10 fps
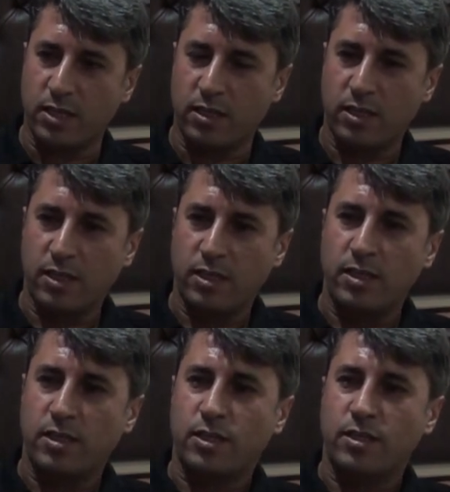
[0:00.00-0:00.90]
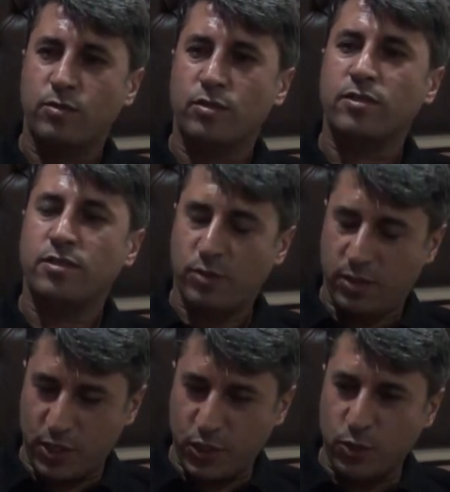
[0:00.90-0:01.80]
saygılarımızı, selamlarımızı
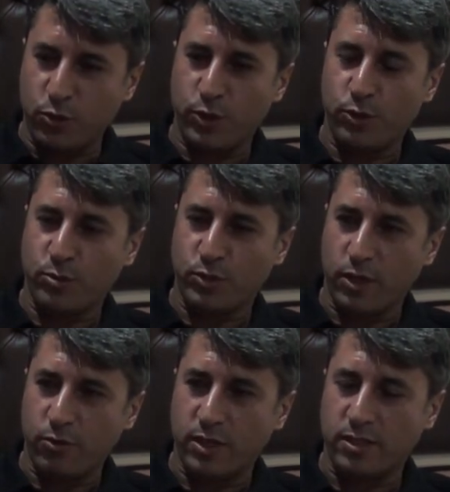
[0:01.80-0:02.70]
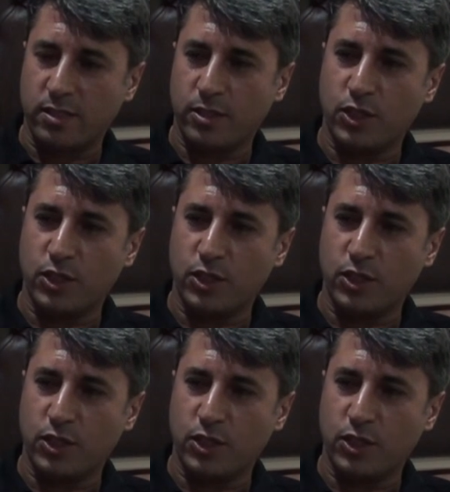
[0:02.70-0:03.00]
gönderelim. teşekkür ediyorum sağ olasın.